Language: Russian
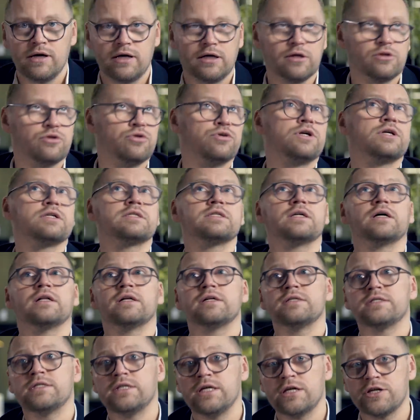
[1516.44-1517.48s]
которая
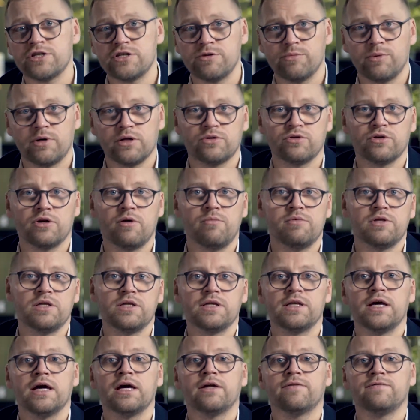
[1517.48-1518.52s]
стала стержнем, который
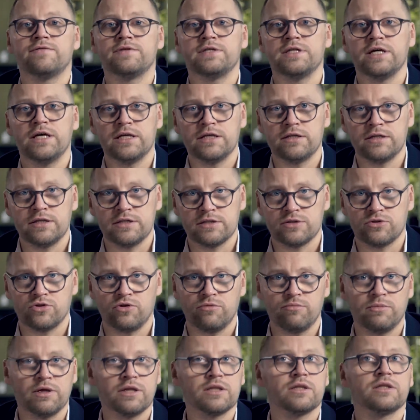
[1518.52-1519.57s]
объединяет все
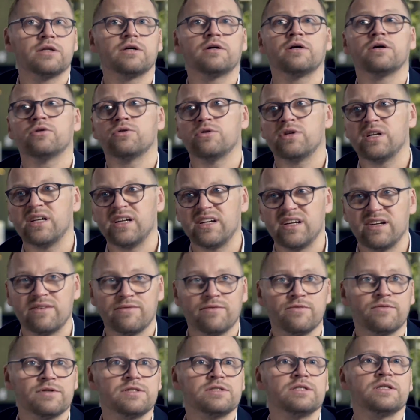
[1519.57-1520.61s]
инструменты, которые
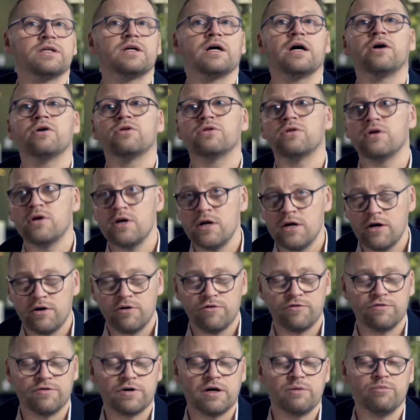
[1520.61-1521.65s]
возникают
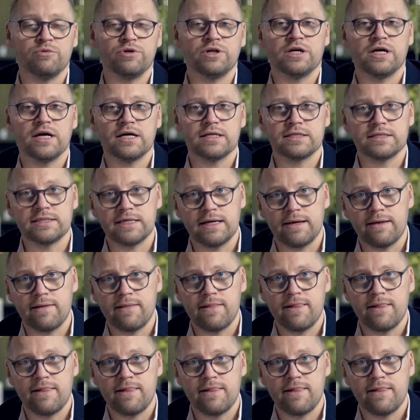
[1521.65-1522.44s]
в коммуникации.